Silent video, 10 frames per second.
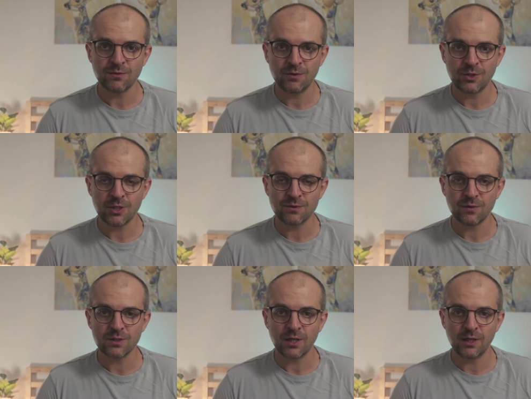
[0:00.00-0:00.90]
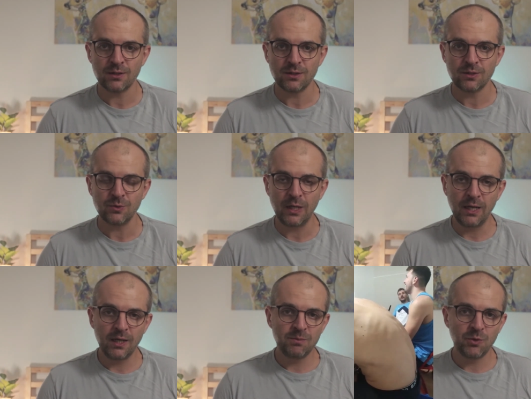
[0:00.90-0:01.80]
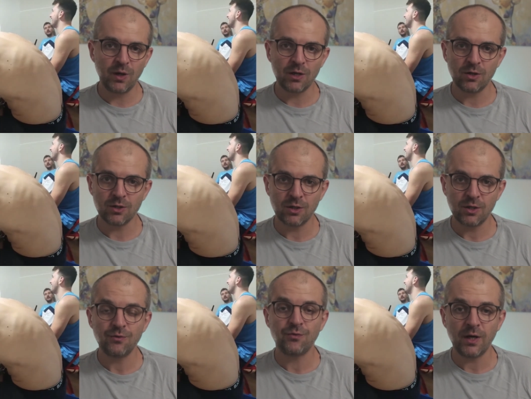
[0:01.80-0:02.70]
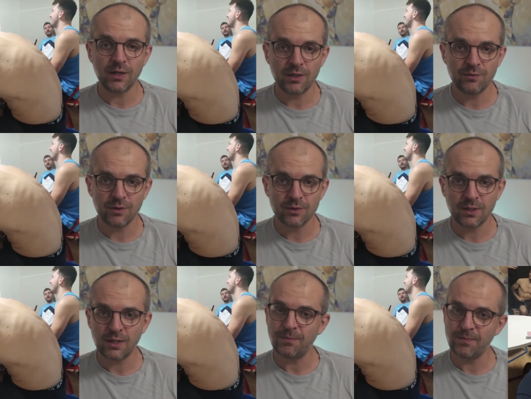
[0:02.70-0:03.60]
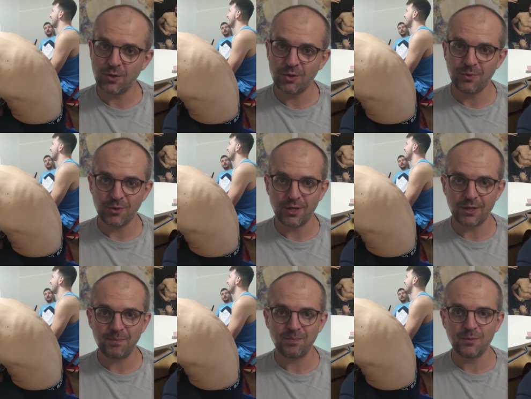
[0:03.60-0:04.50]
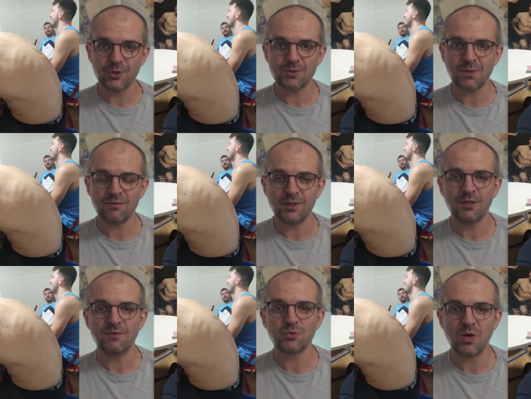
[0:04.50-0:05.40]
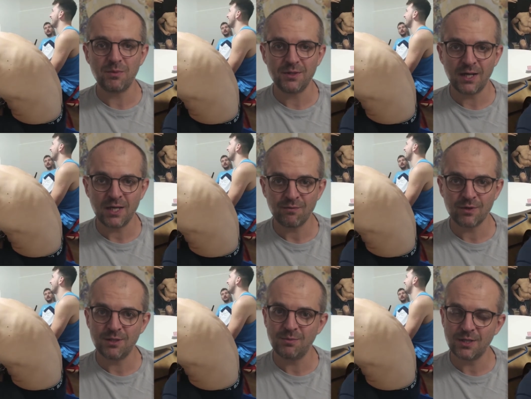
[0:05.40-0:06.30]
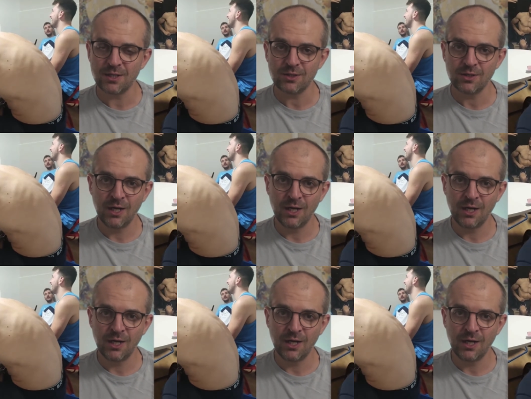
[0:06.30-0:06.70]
zwycięstwo z Argentyną. Był alkohol, fajki wodne, no i poker. Może sprawa nie wyszłaby na jaw, gdyby nie to,